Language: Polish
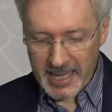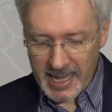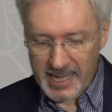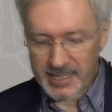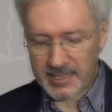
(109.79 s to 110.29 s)

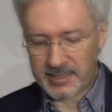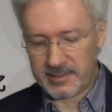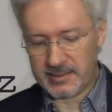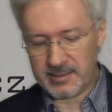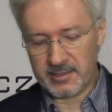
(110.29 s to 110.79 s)

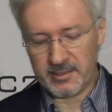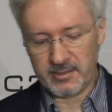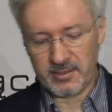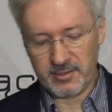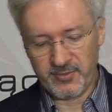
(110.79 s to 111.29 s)
ale
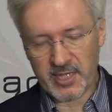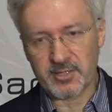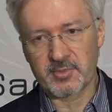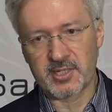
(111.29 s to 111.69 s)
y, twierdzą,